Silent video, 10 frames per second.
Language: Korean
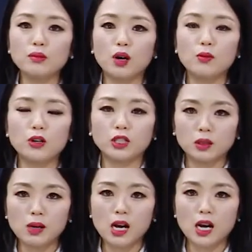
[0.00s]

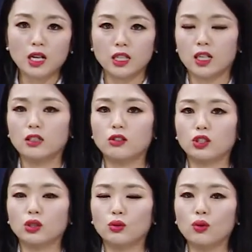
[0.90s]
뭐뭐지만 이라는
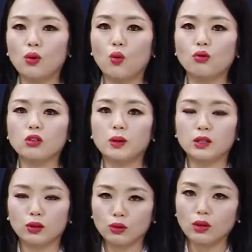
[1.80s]
뜻이고
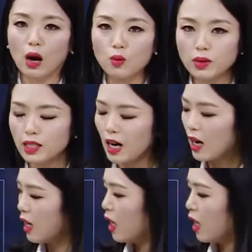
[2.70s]
오급에서도 나옵니다.